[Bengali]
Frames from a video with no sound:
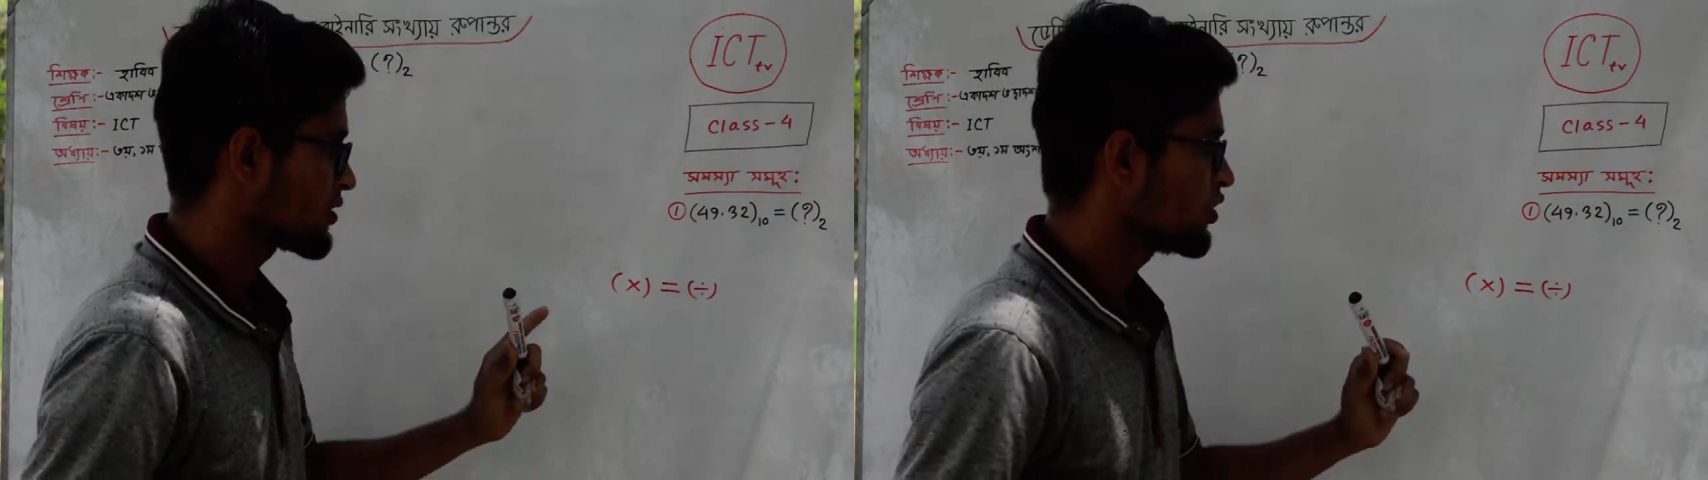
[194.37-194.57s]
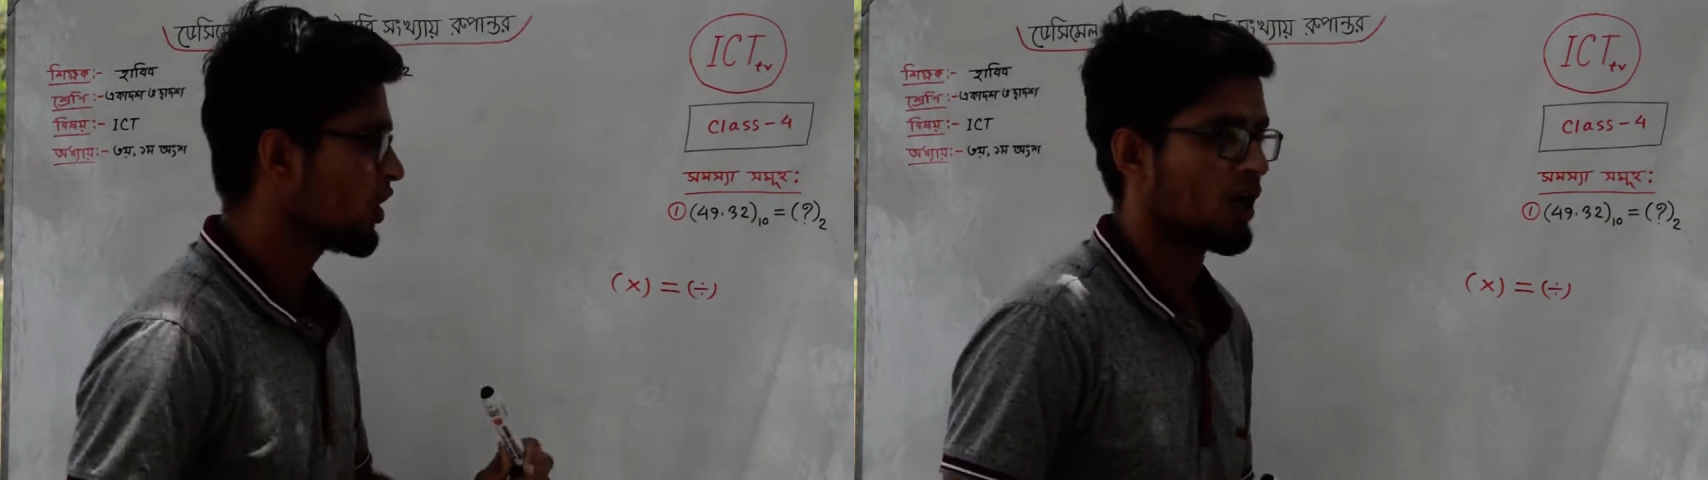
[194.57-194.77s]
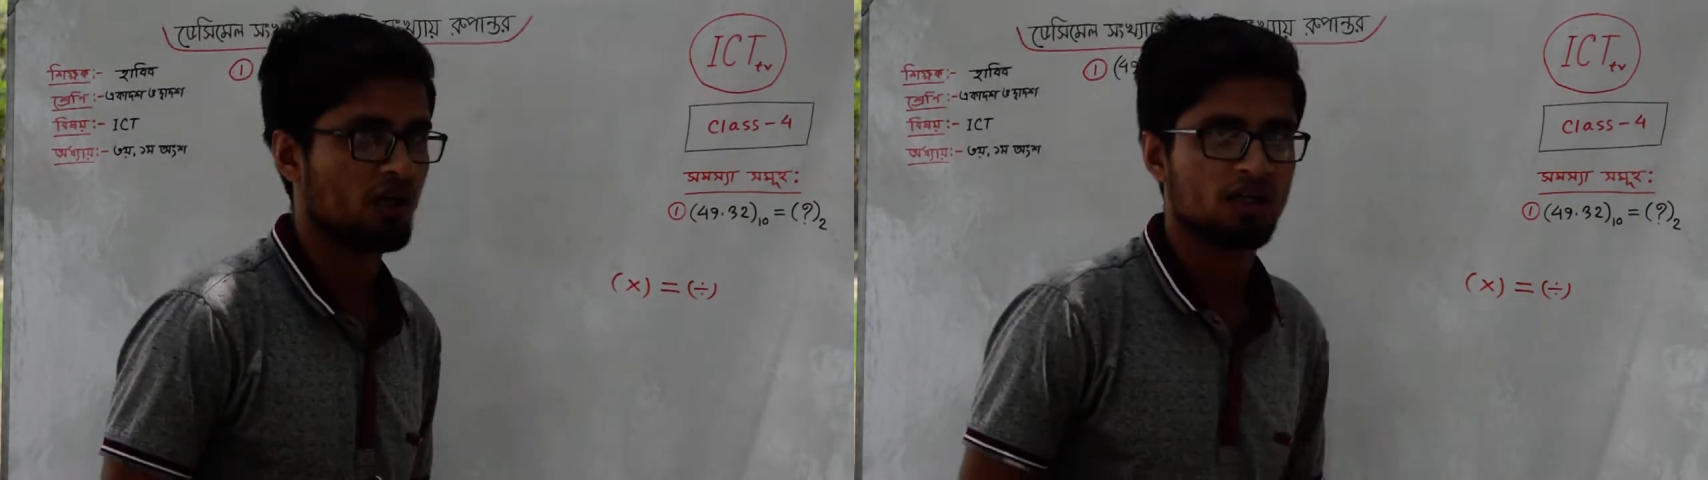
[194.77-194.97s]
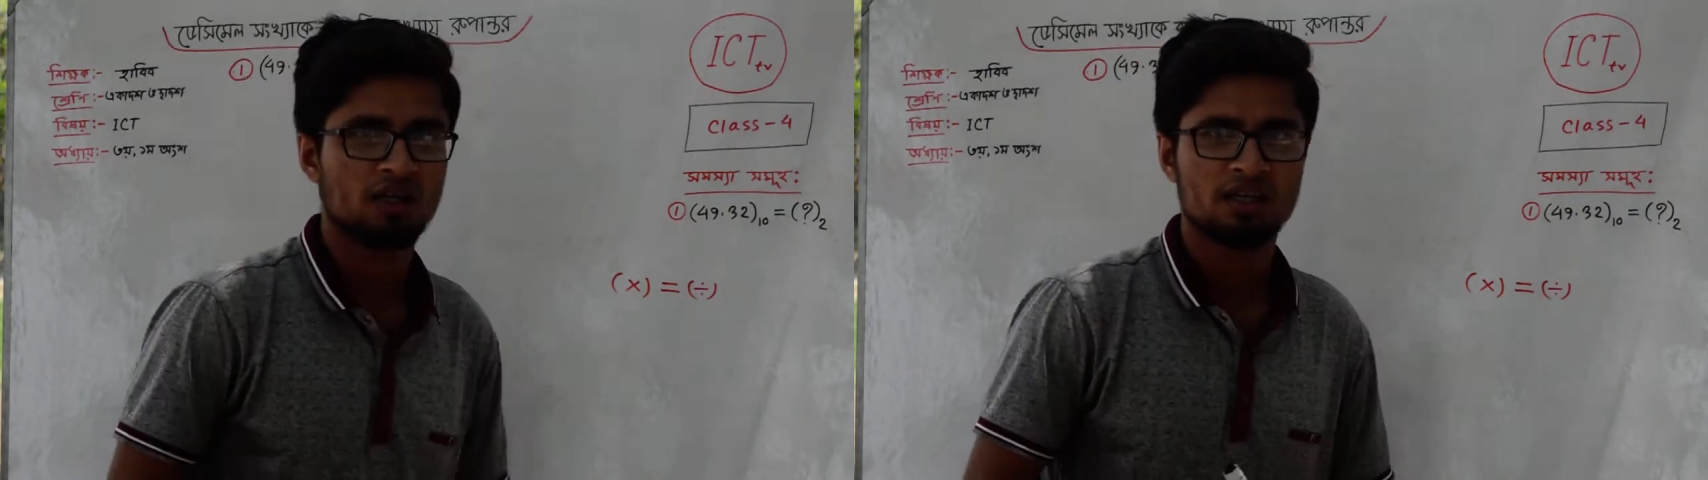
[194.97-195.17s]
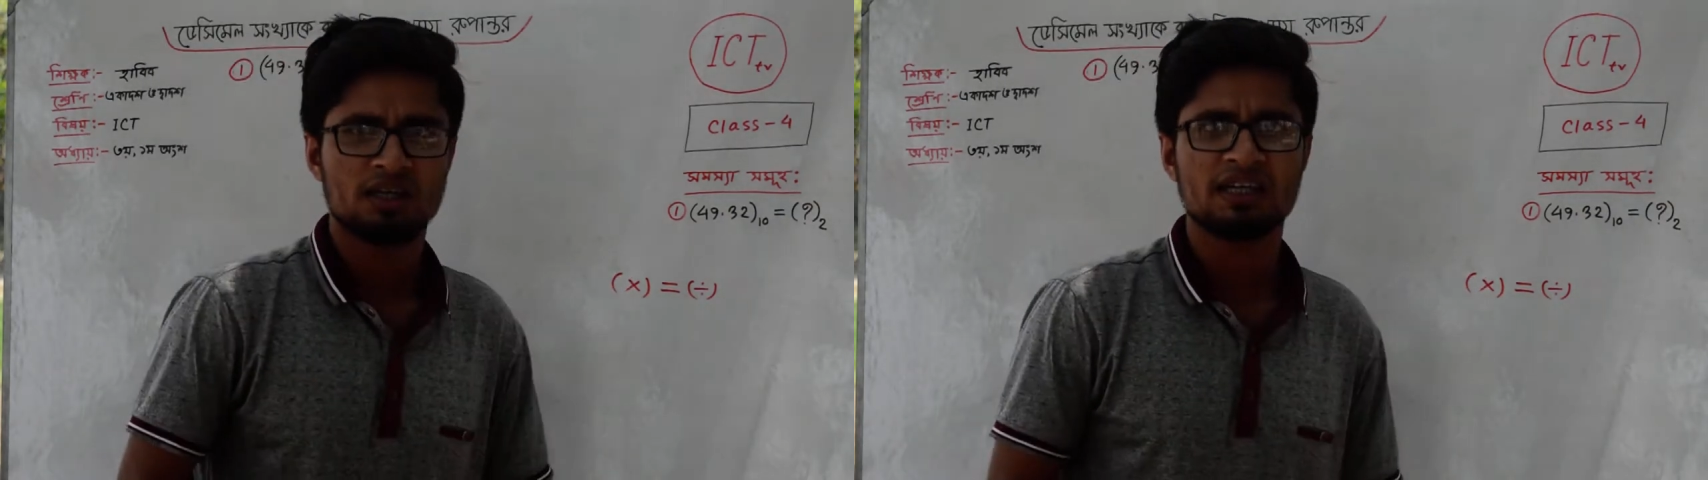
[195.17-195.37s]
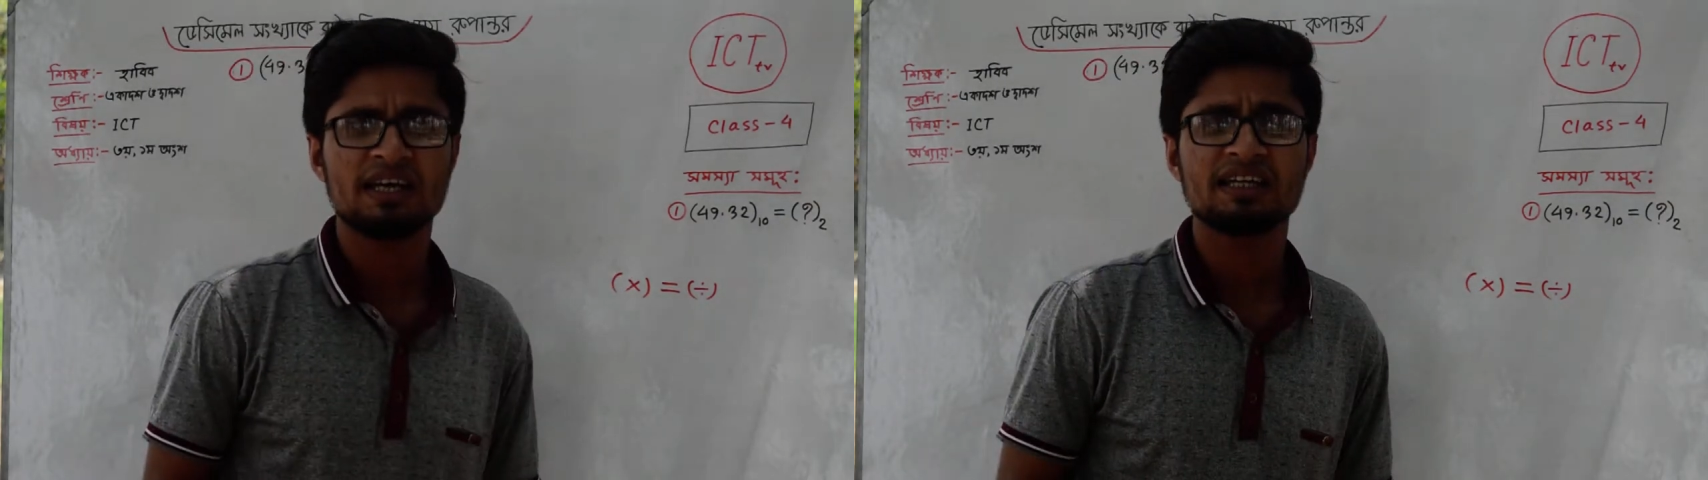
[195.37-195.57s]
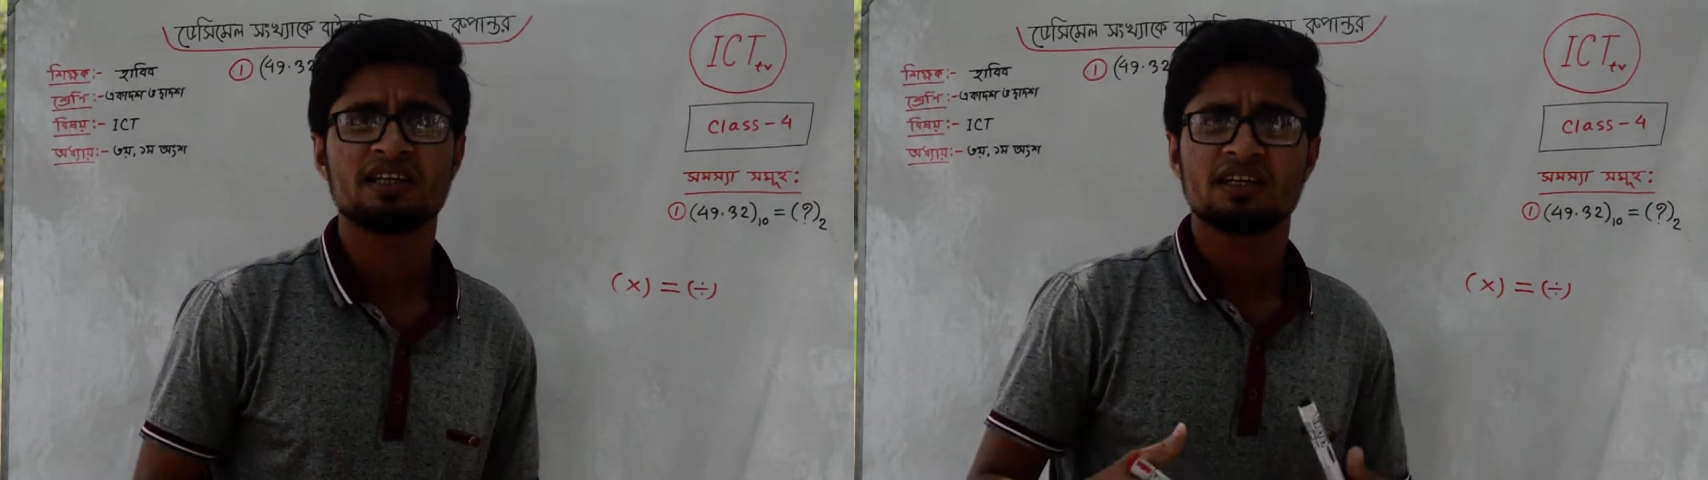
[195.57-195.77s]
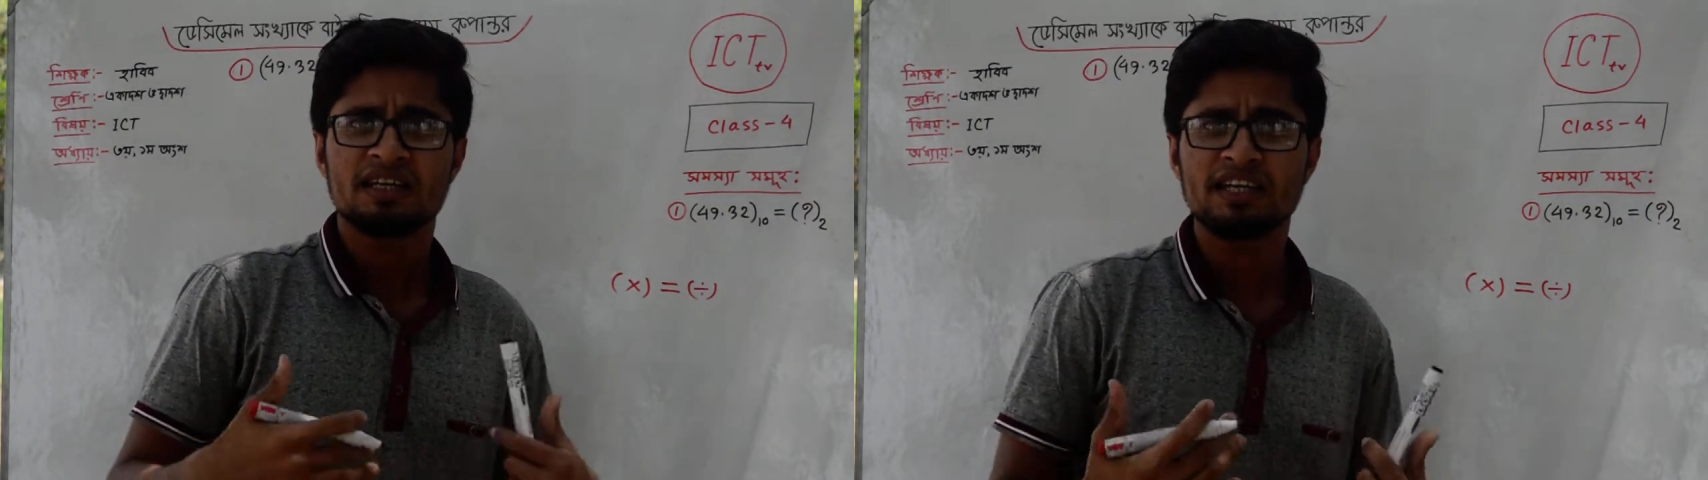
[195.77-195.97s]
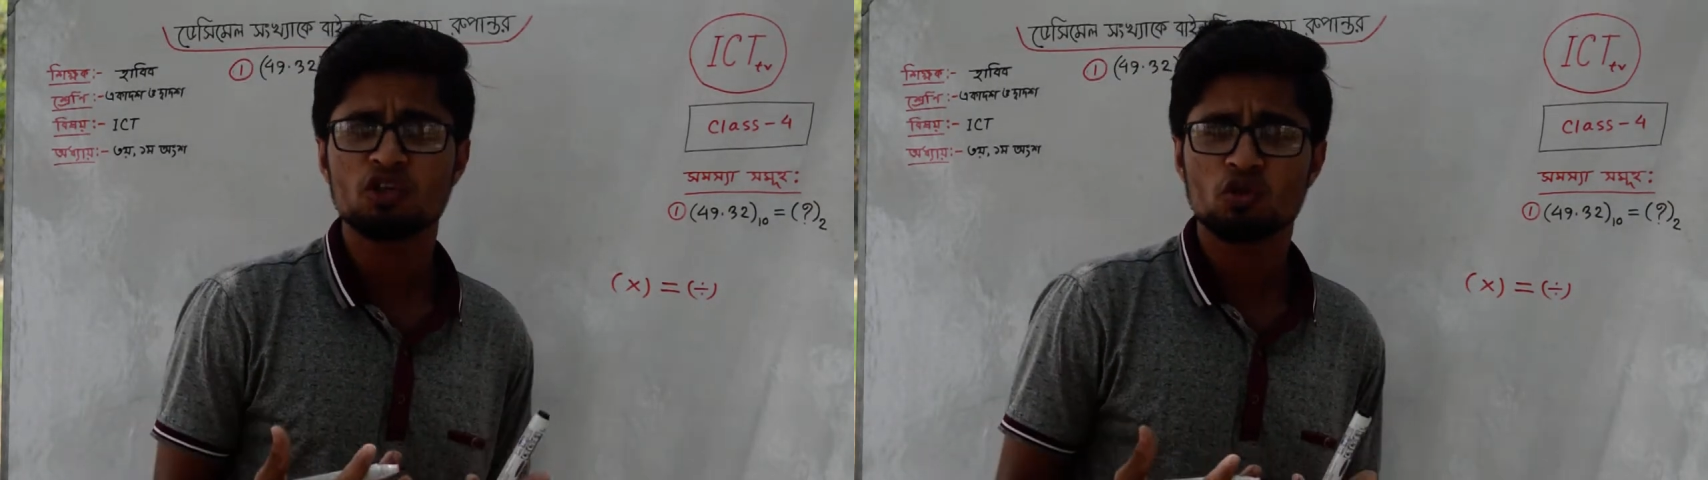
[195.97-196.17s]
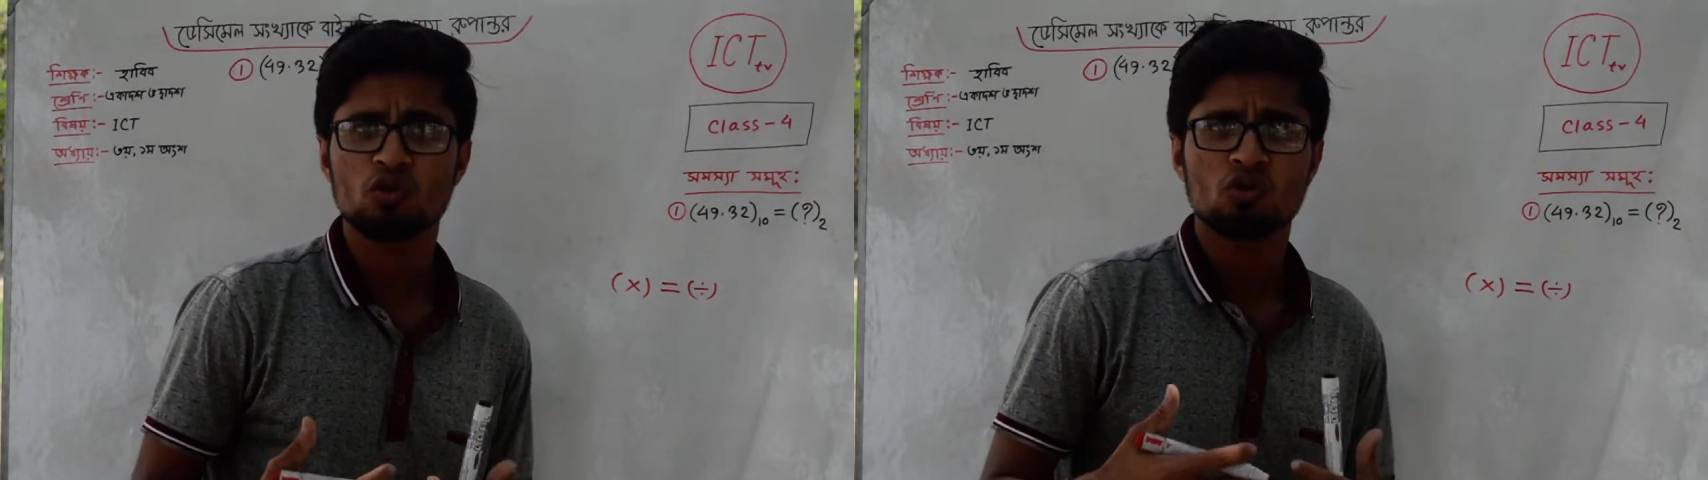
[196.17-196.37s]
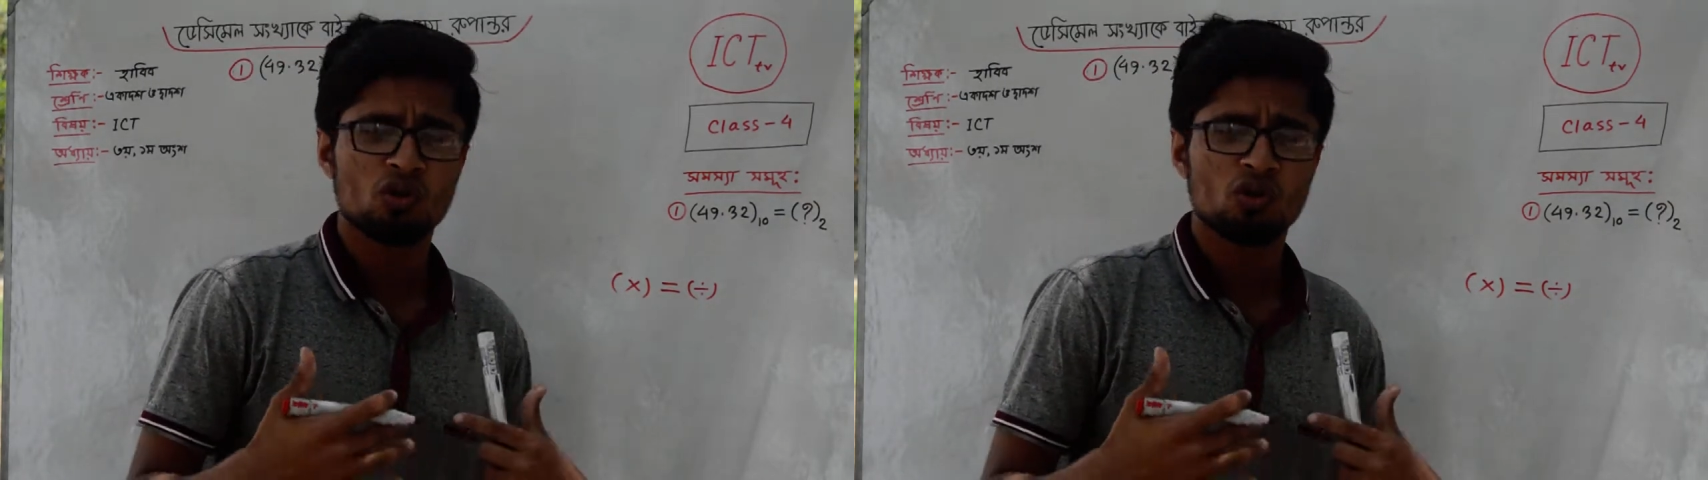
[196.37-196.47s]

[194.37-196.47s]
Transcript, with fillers: গুণ হয় এই ইন্টু